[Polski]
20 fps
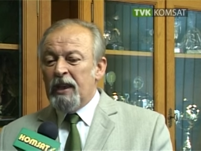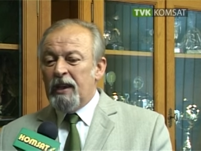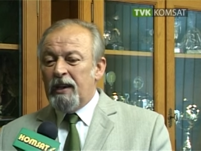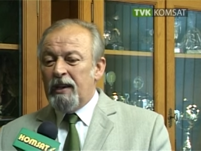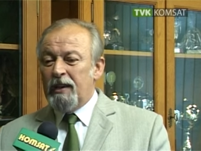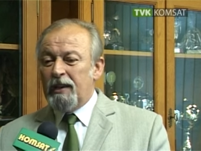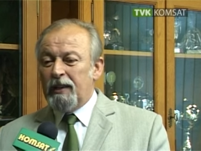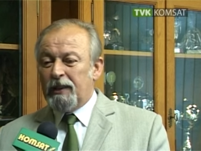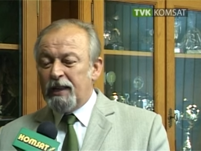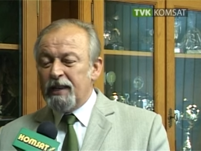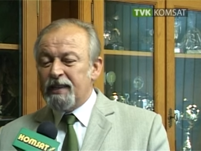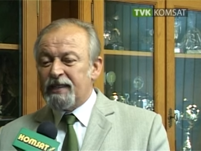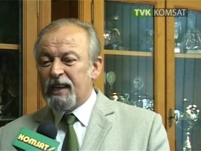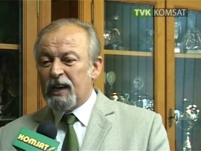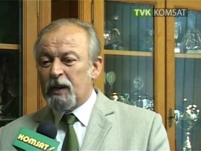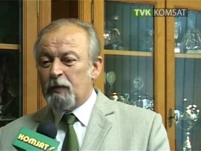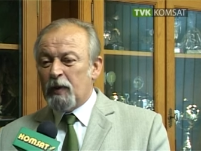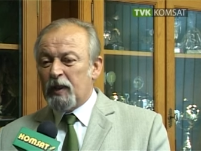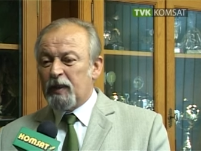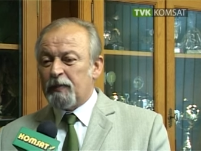e, ten
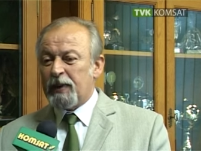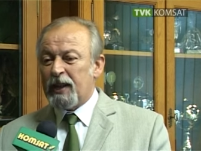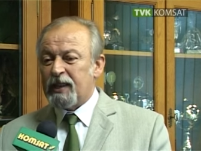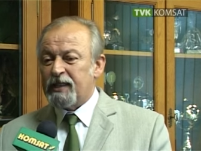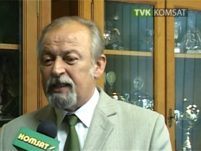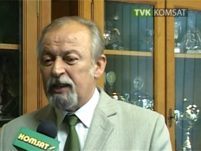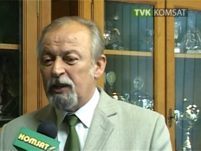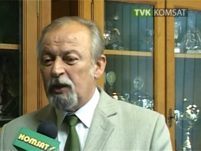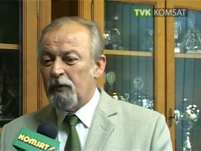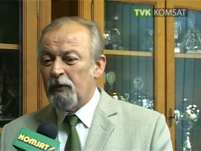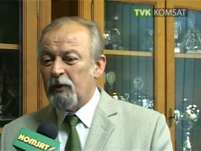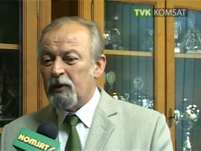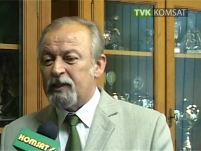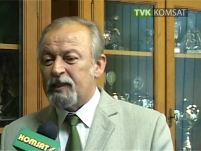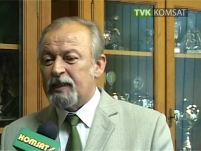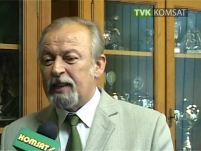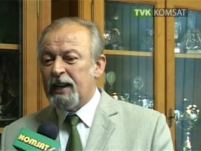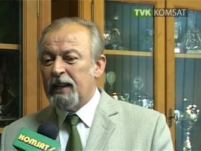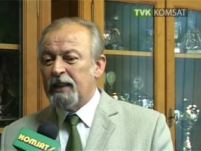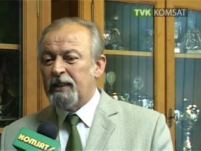zakład pracy
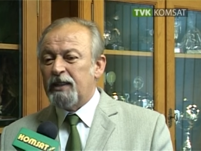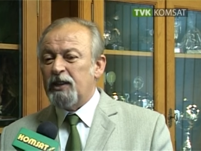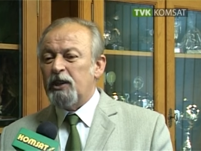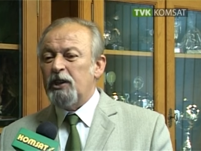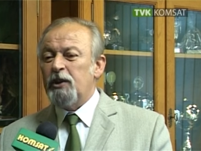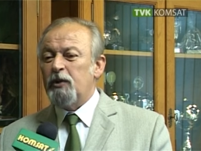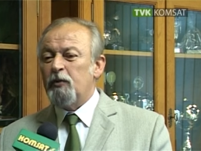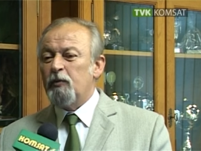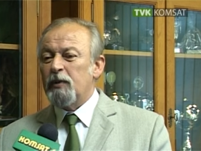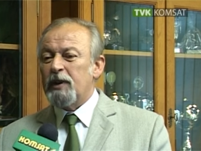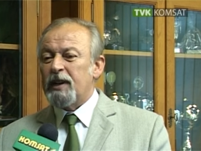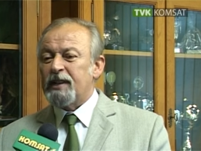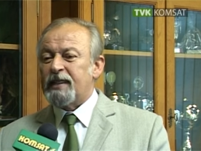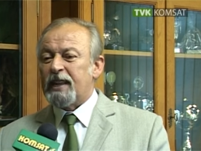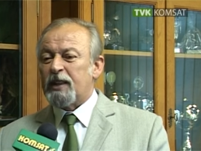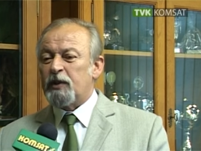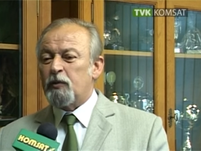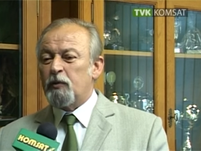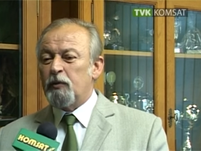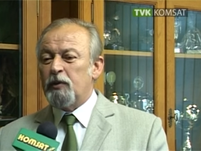Nowostrat i która
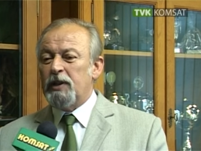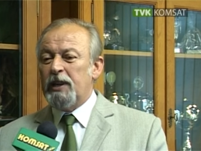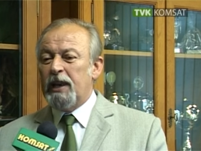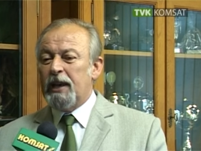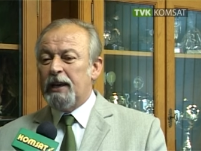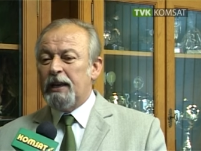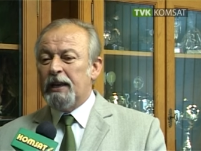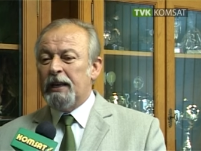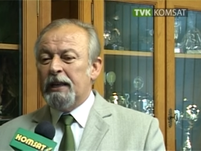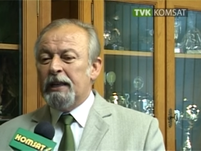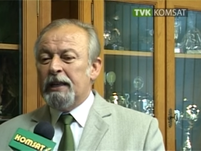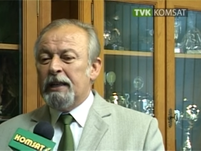zatrudnia